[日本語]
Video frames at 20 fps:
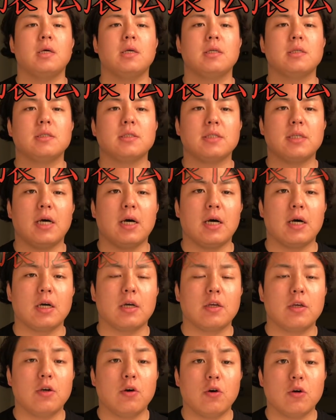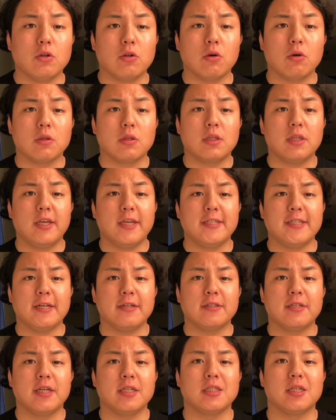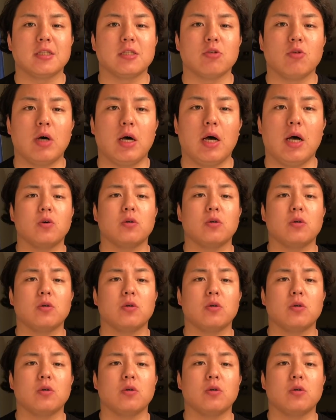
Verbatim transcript: さあ、今日のTザル伝説は、